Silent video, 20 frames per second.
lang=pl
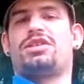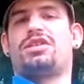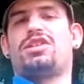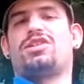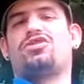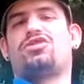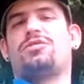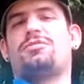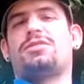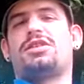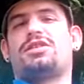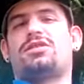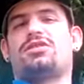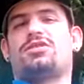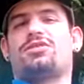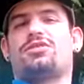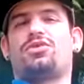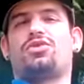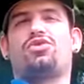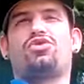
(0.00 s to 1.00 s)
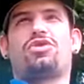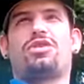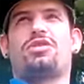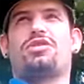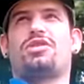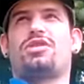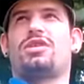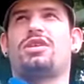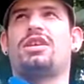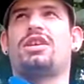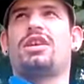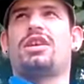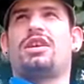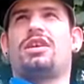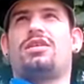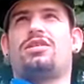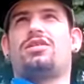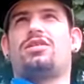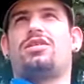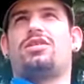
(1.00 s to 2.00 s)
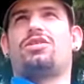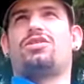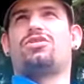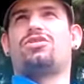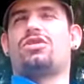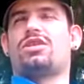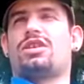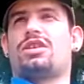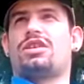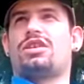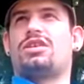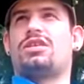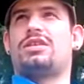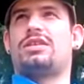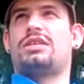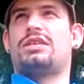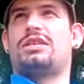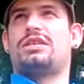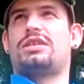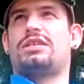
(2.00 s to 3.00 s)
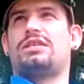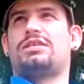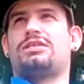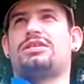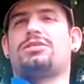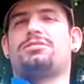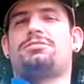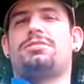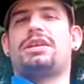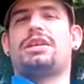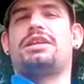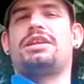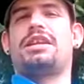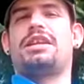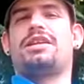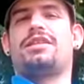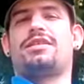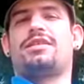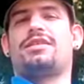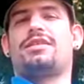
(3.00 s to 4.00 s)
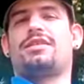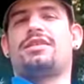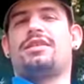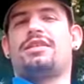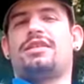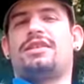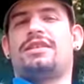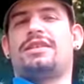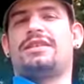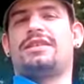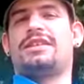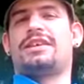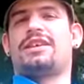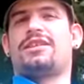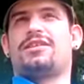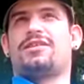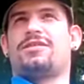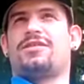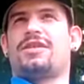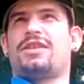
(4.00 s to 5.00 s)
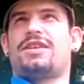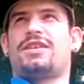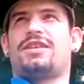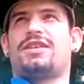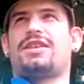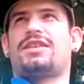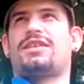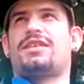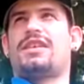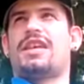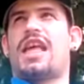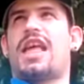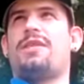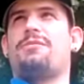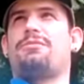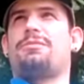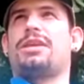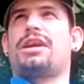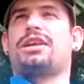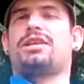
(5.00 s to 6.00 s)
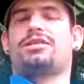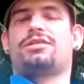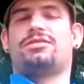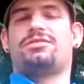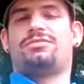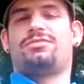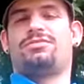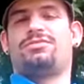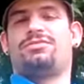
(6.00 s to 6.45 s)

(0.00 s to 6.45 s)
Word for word: I jeszcze mnie to wkurza to, że są banery na rowerach M-Bank.